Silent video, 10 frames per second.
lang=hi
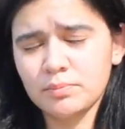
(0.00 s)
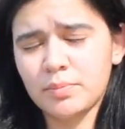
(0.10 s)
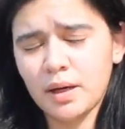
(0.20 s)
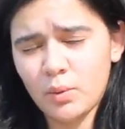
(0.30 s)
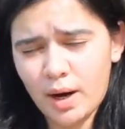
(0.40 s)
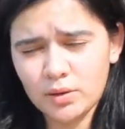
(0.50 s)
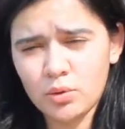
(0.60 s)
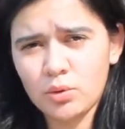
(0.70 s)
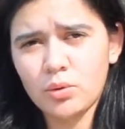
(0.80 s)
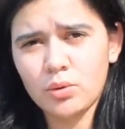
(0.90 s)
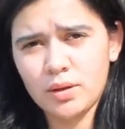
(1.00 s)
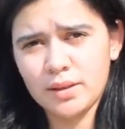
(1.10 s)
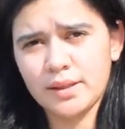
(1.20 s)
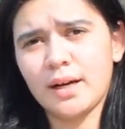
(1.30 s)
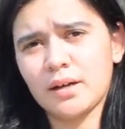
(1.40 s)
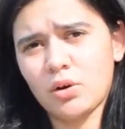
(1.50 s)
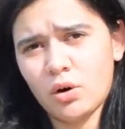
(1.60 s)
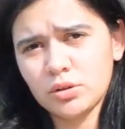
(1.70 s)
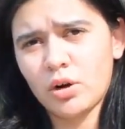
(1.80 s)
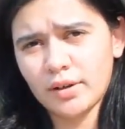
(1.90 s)
भगवानों को या
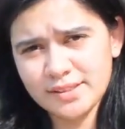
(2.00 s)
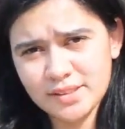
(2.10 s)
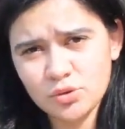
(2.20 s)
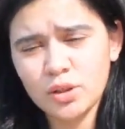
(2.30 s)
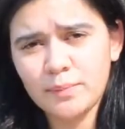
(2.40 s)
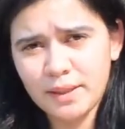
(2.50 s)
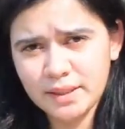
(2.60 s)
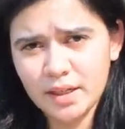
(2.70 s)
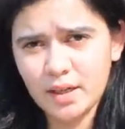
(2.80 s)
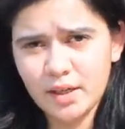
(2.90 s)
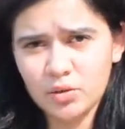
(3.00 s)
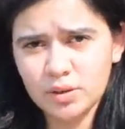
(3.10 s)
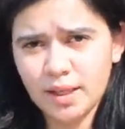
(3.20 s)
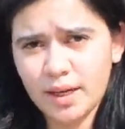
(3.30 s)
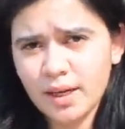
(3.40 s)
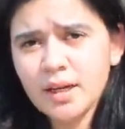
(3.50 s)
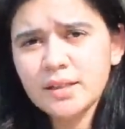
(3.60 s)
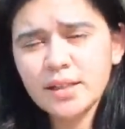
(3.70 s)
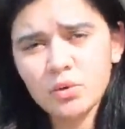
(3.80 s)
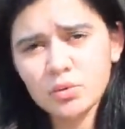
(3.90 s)
गॉड गॉडेसेस को डिपिक्ट कर रहे होते हैं
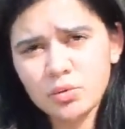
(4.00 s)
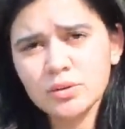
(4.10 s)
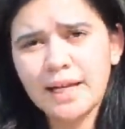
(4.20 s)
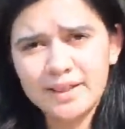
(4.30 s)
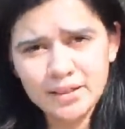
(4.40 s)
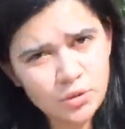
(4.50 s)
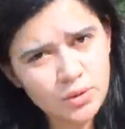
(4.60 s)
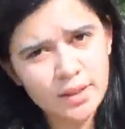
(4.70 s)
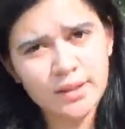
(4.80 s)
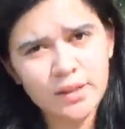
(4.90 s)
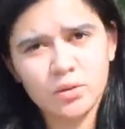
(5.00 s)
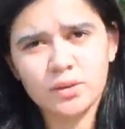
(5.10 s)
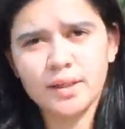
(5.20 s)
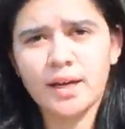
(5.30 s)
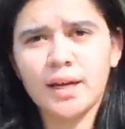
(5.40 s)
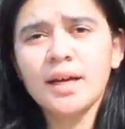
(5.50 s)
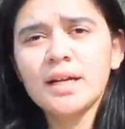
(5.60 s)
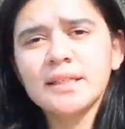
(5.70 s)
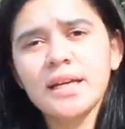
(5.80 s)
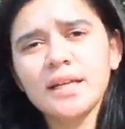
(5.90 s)
या उनको थैंक यू कर रहे होते हैं
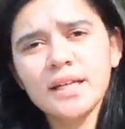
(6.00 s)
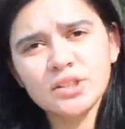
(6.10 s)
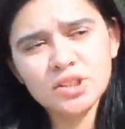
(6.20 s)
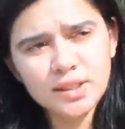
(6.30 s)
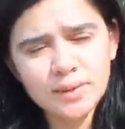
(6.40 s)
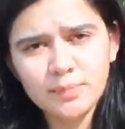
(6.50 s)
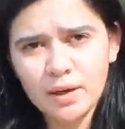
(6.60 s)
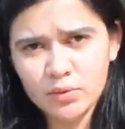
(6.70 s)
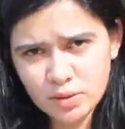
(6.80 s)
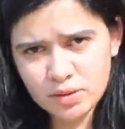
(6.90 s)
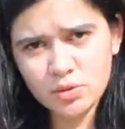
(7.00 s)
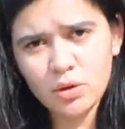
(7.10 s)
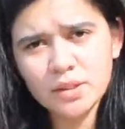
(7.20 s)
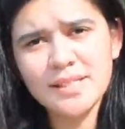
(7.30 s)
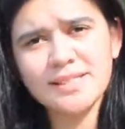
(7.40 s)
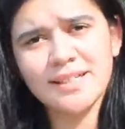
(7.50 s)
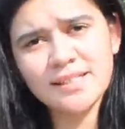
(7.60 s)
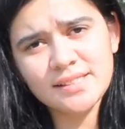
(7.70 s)
या नेचर की पावर्स को जैसे कि